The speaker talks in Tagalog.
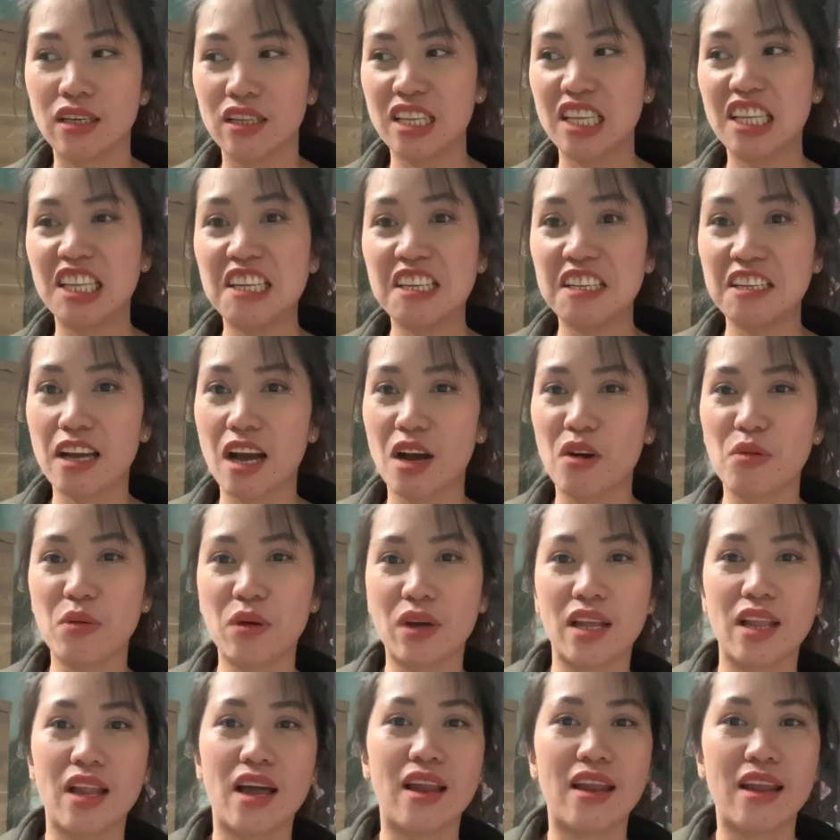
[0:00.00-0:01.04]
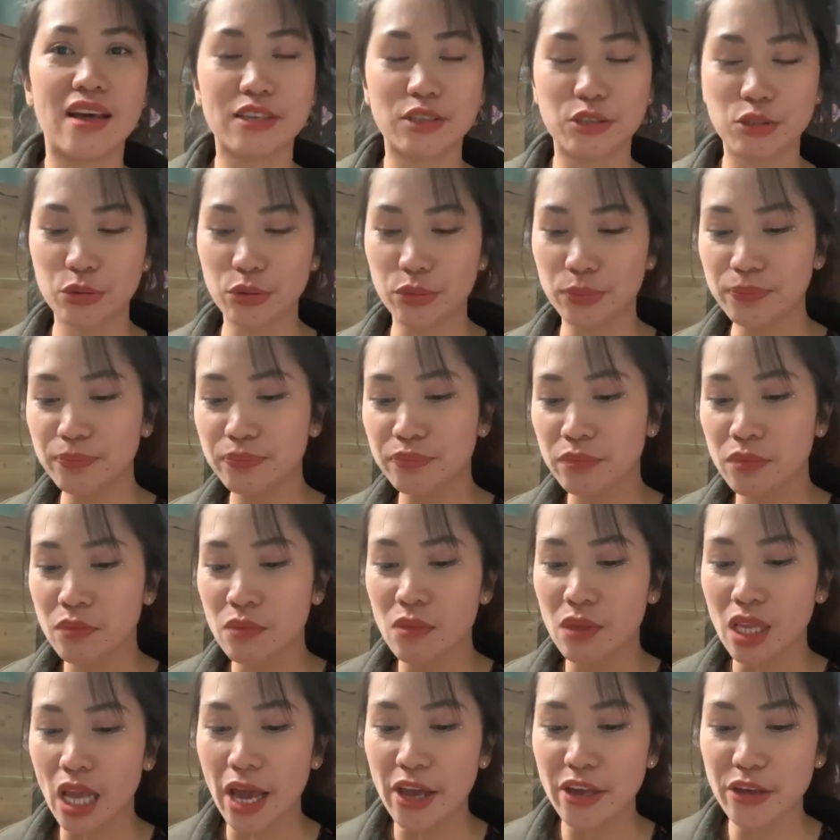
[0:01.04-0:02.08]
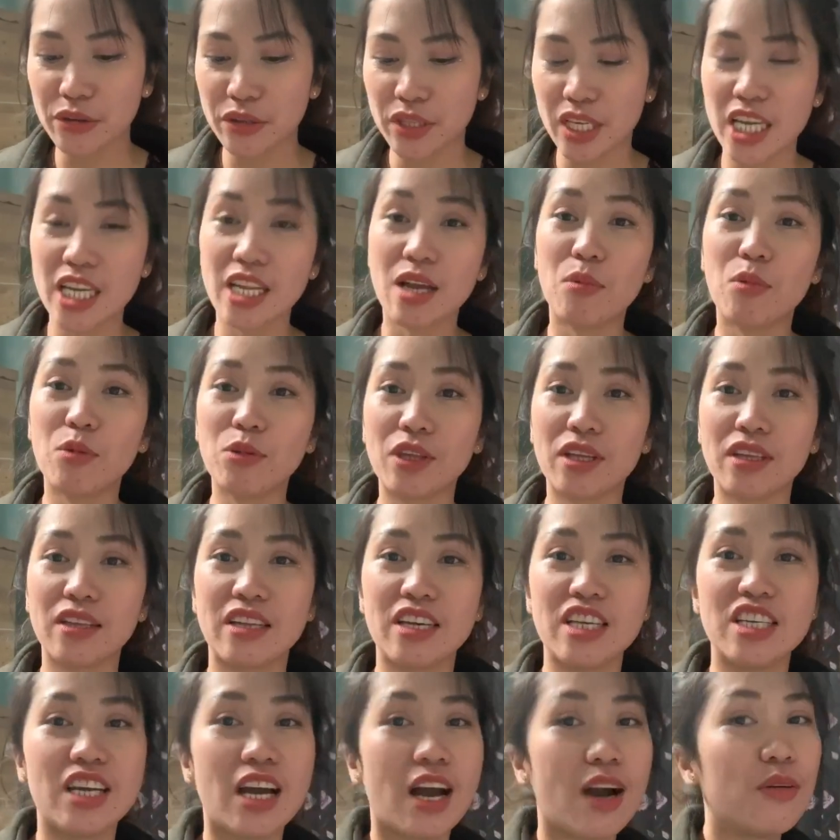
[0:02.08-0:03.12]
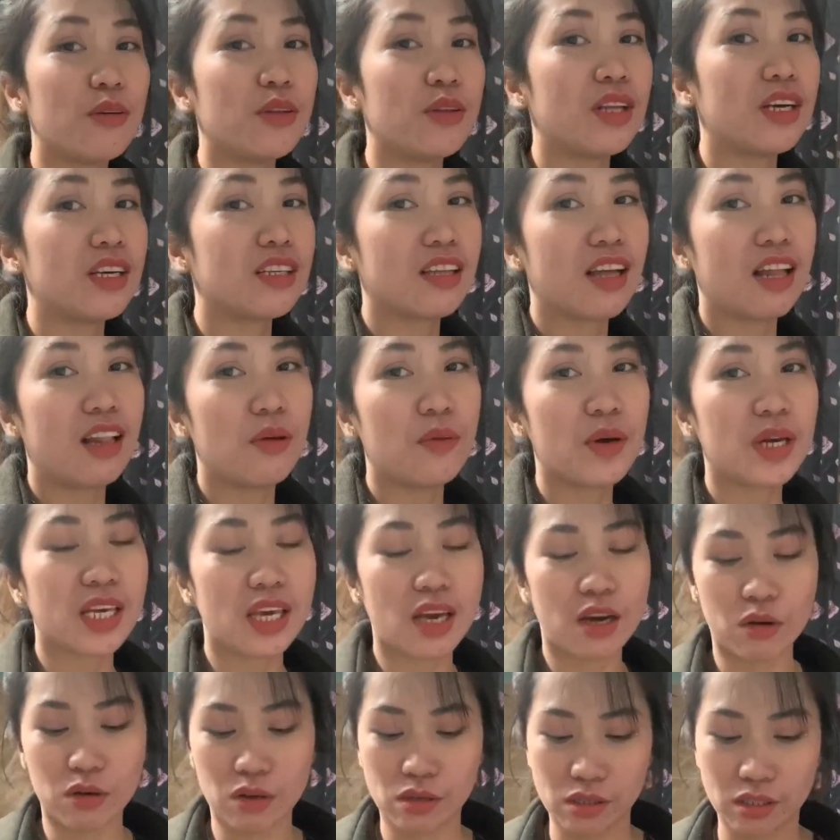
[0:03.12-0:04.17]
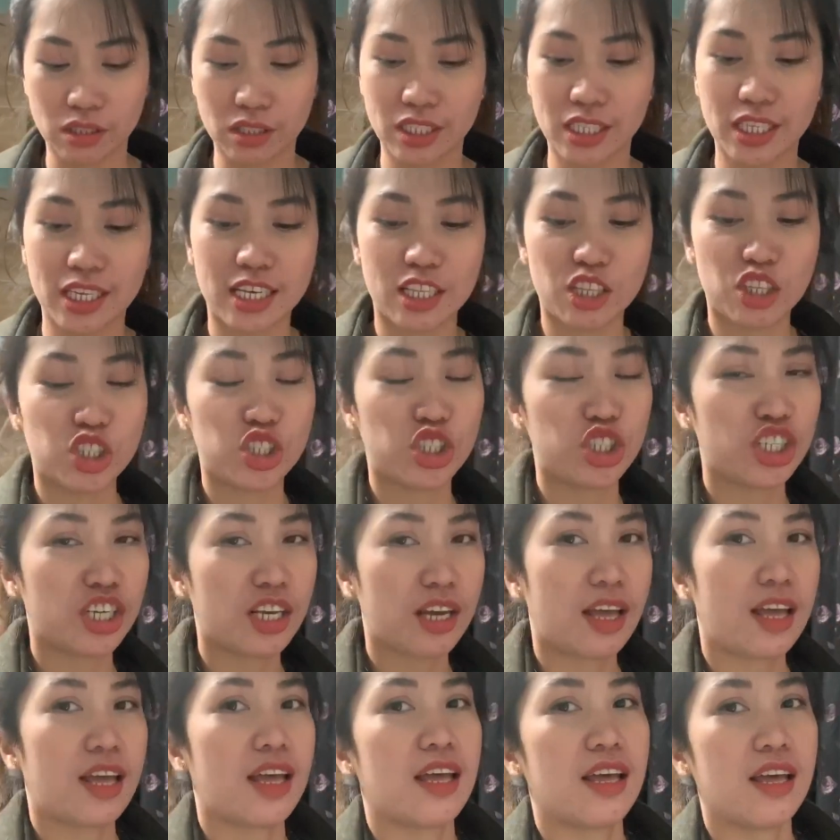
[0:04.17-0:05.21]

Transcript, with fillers: Hindi din niya ako kilala. So, ayun, inabutan din niya ako ng dalawang yako. Ito siya.